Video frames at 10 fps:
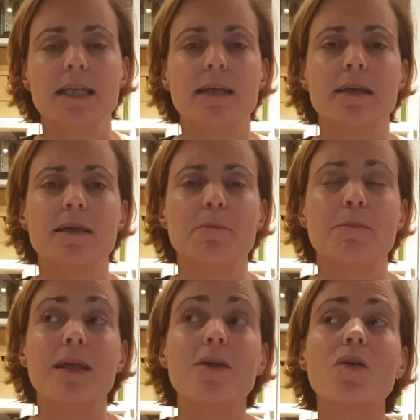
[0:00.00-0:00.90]
eh,
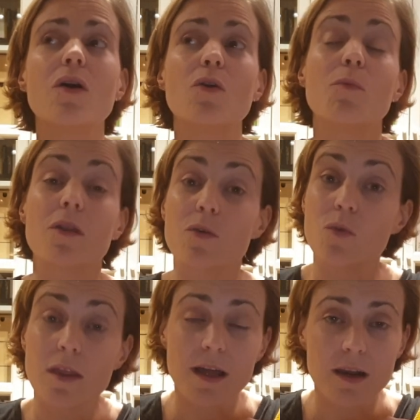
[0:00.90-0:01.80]
miedo a no poder
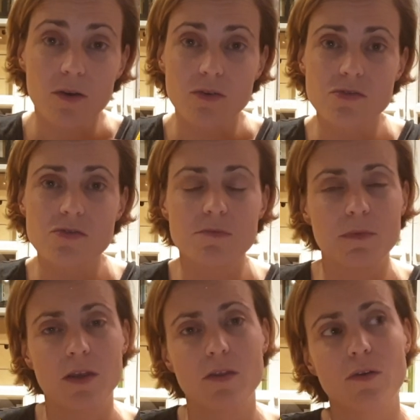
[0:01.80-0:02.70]
cuidarlos,
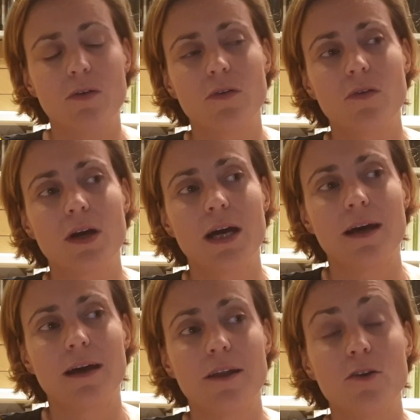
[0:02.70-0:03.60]
miedo
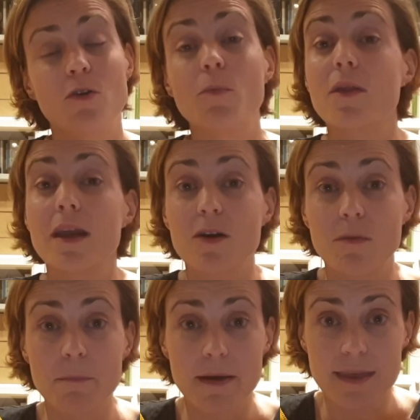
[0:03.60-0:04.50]
a no poder
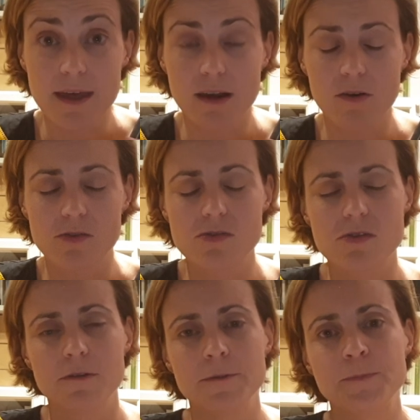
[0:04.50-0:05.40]
acompañarlos,